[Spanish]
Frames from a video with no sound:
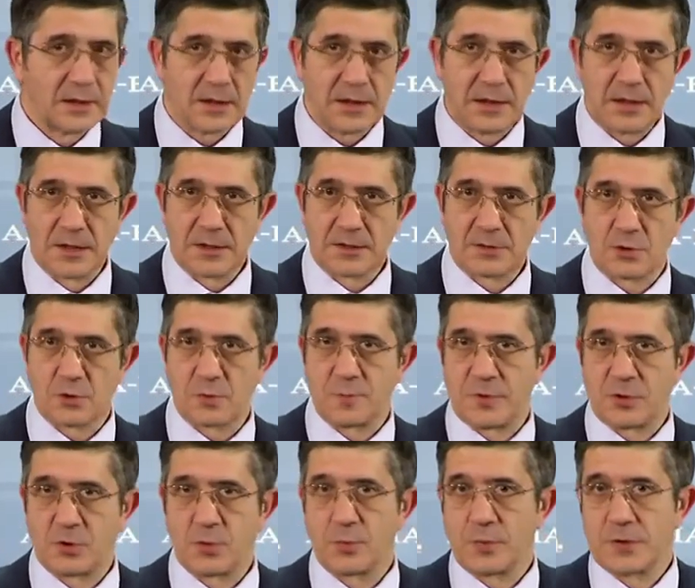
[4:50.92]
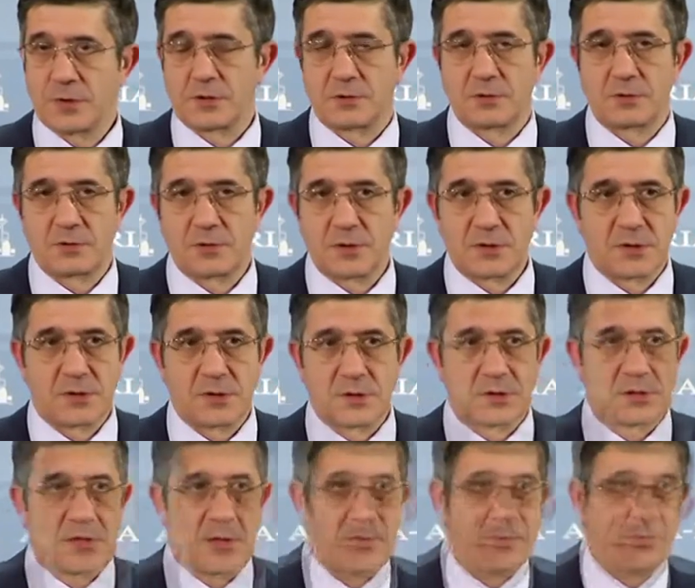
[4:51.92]
ir estos presupuestos,
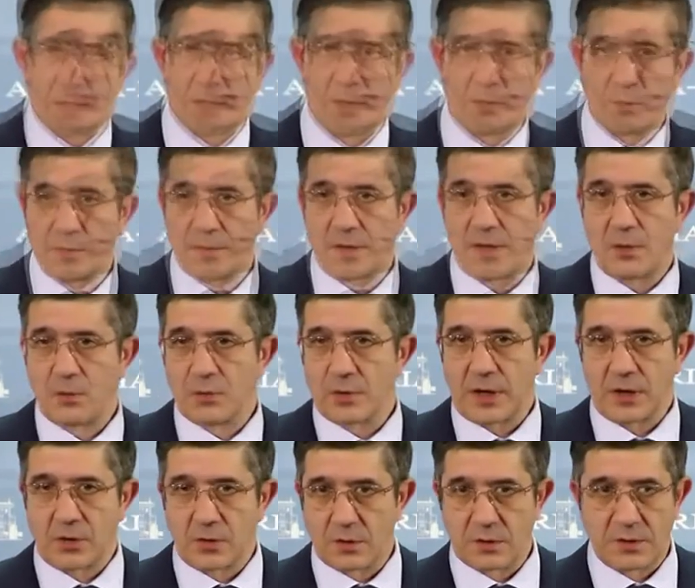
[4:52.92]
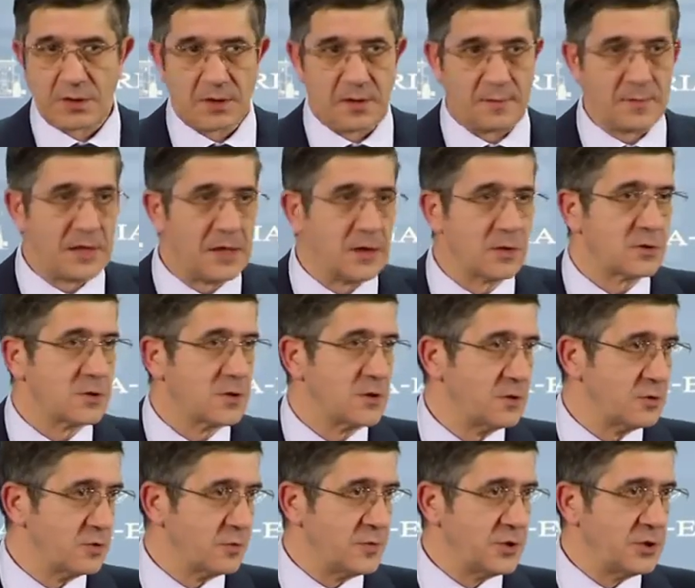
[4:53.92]
que anuncian un recorte de
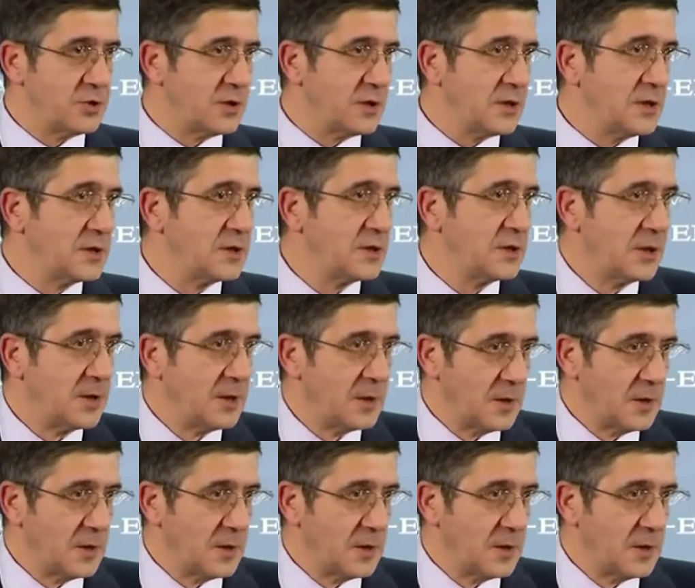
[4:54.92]
1.200 millones,